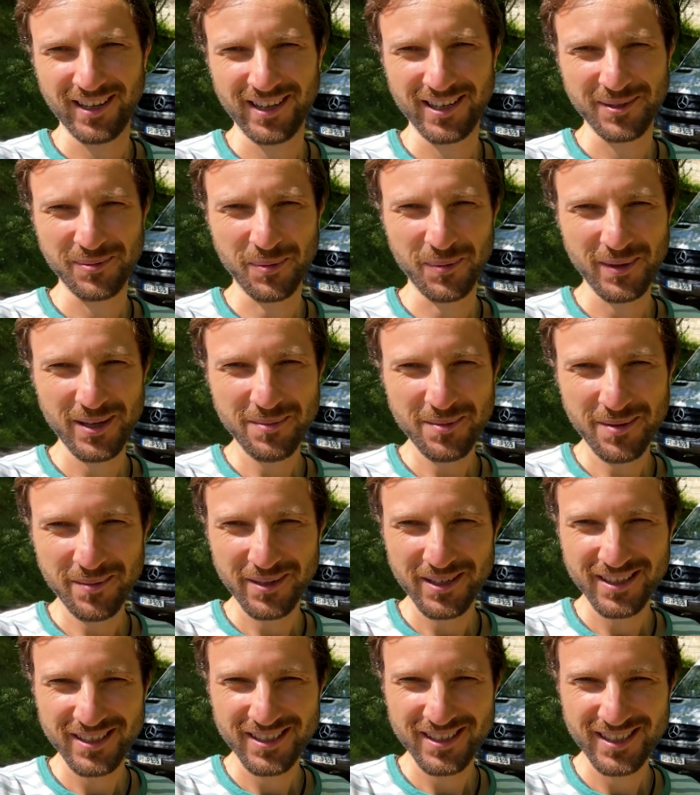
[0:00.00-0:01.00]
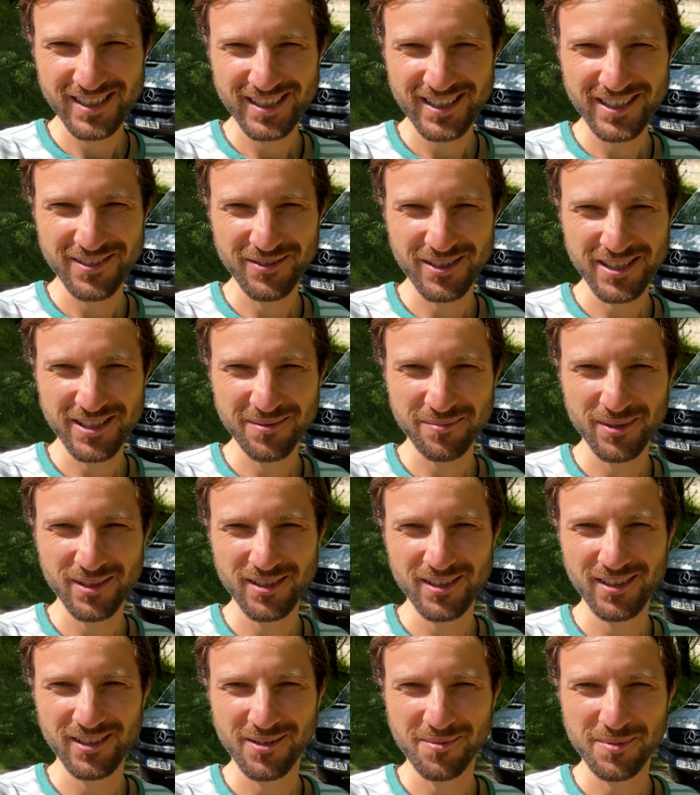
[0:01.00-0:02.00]
Das Problem dabei ist, ich weiß immer
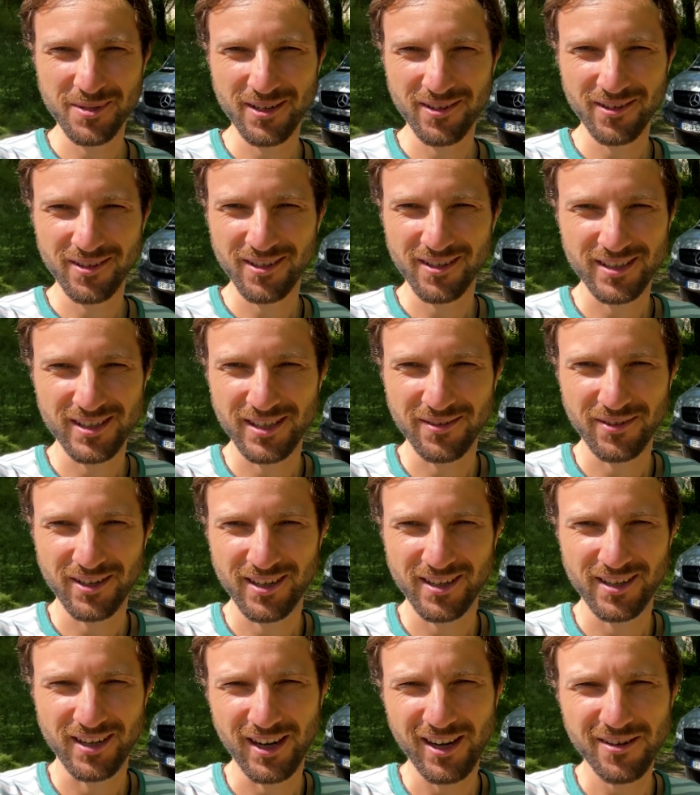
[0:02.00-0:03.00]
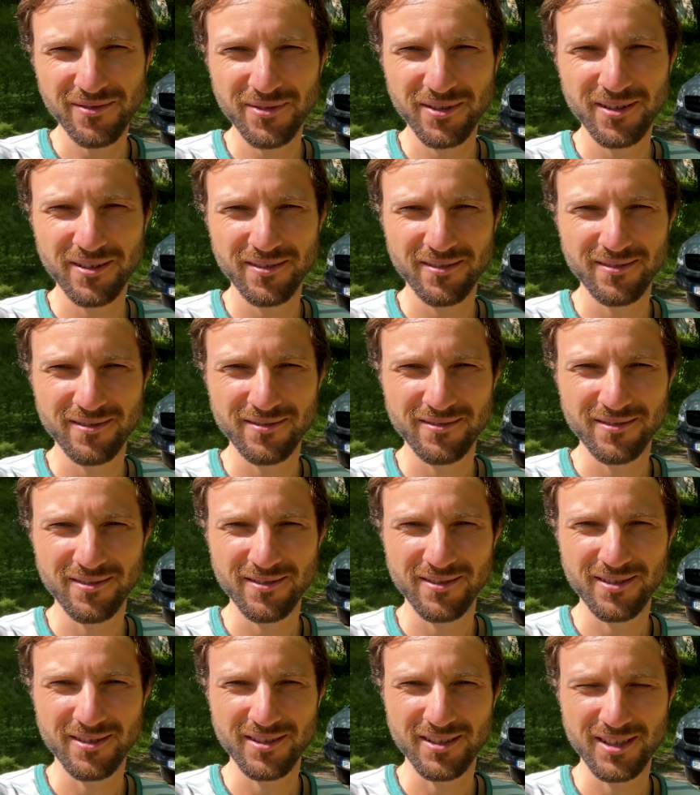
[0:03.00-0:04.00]
nie, ob die Leute das einfach geil finden
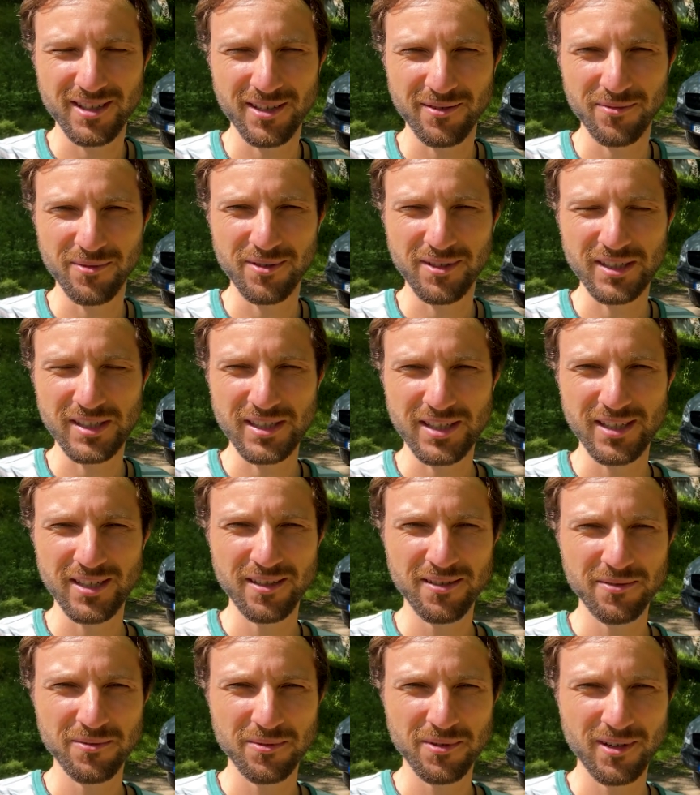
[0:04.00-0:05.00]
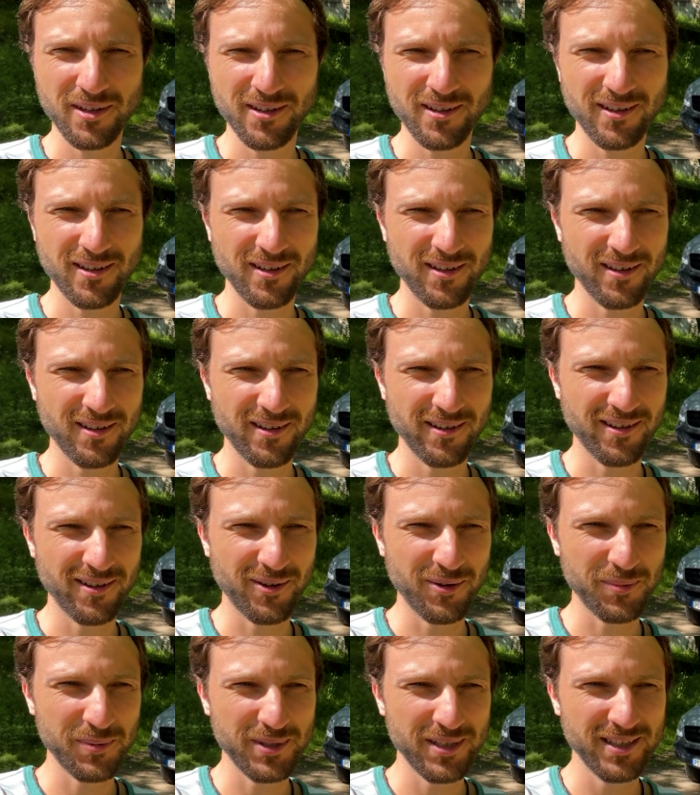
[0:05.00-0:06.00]
und sich dafür interessieren oder
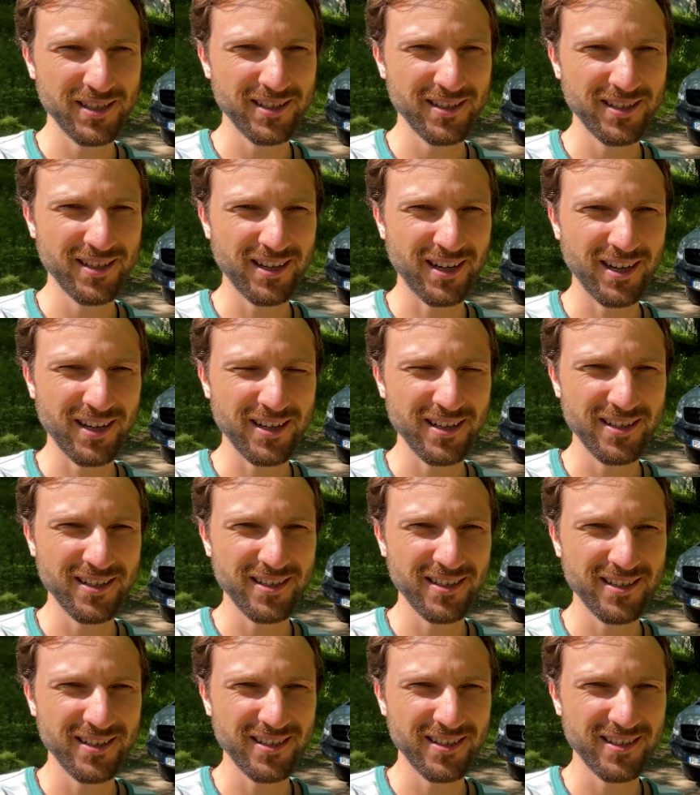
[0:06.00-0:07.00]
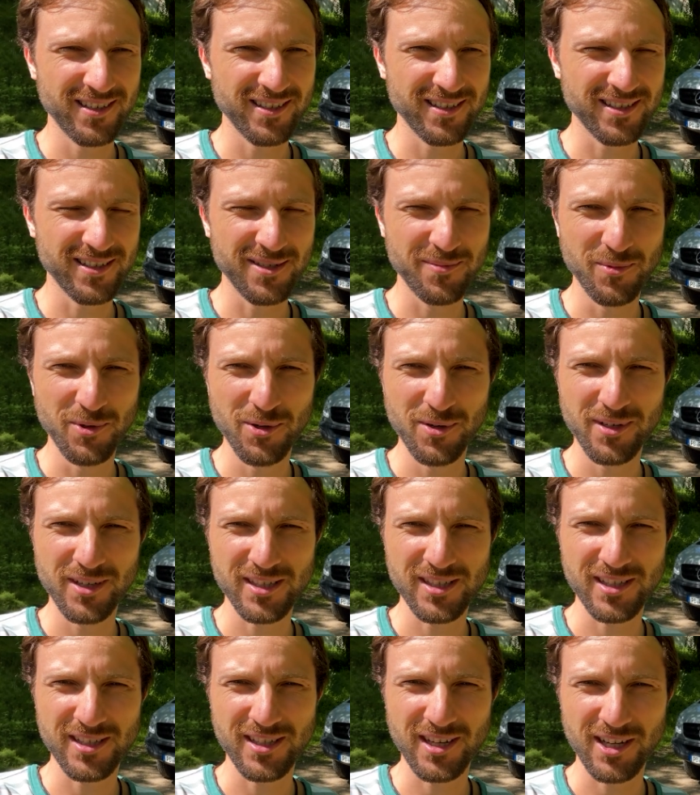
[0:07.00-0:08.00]
ob sie gerade nicht, es nicht mögen,
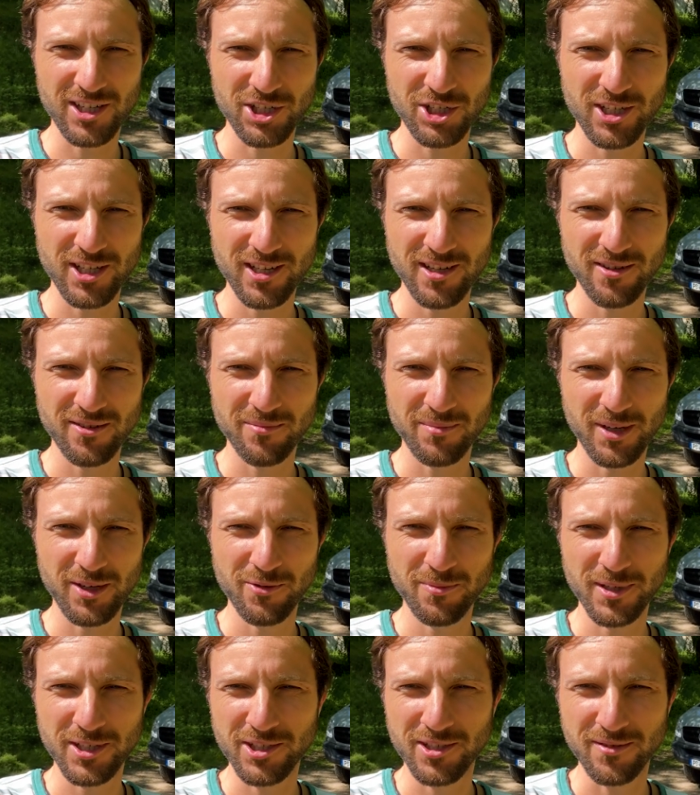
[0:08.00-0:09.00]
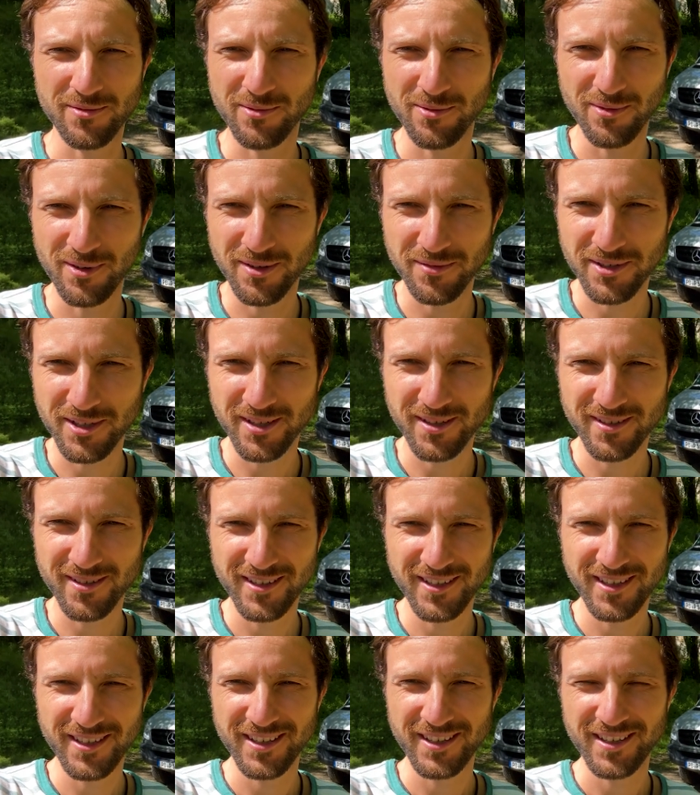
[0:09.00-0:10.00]
dass ich da stehe und mein Nummernschild fotografieren.
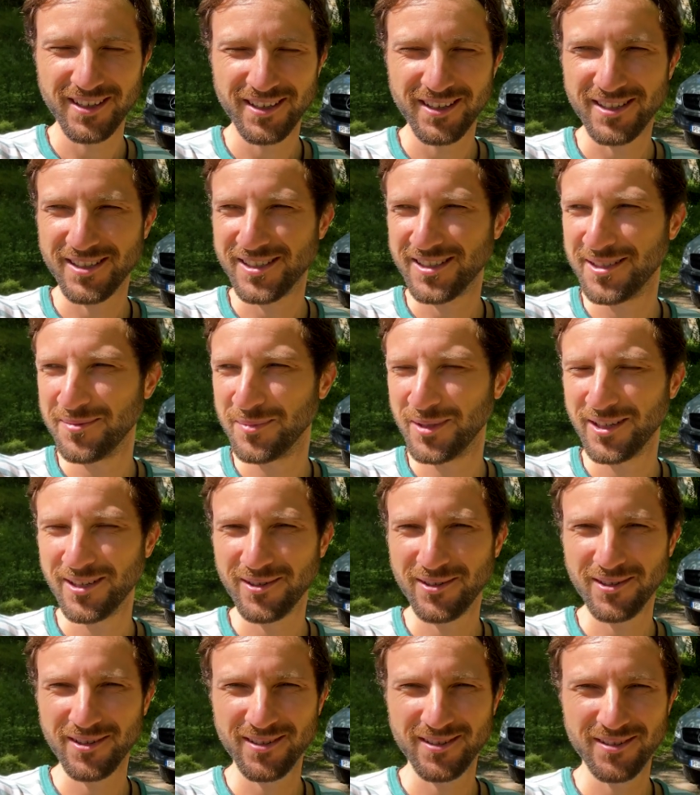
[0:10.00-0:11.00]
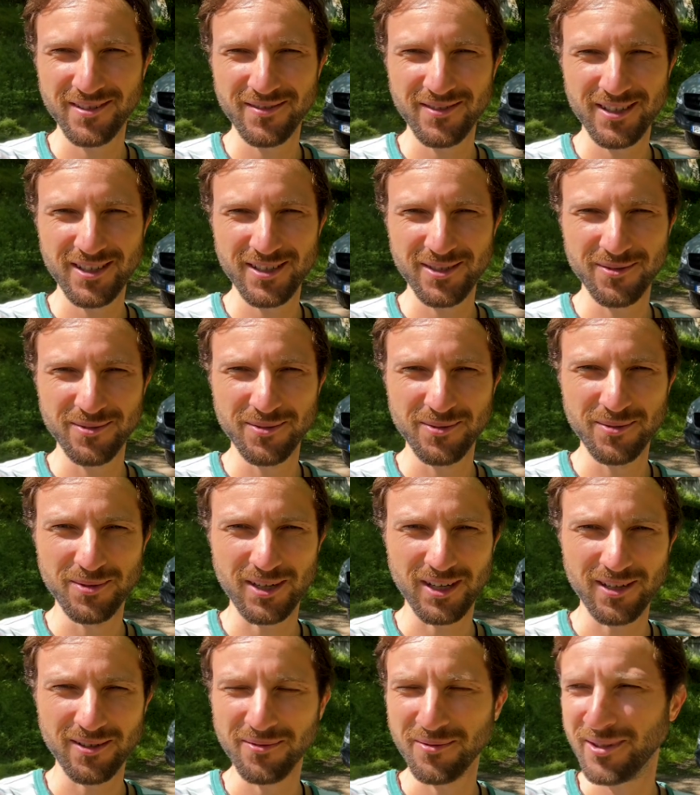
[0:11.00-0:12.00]
Das sieht man den Leuten irgendwie nicht so gut
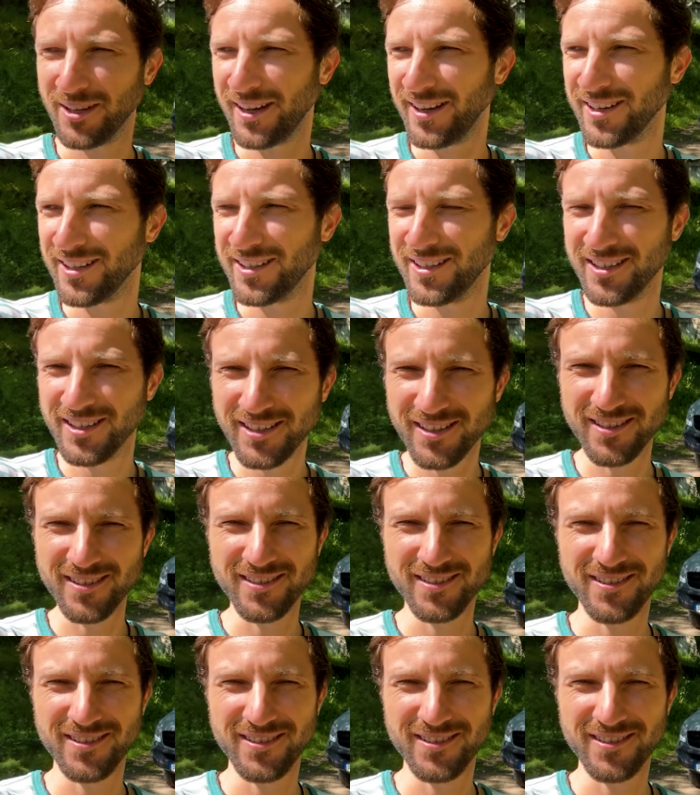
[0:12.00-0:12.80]
an. Und gerade hier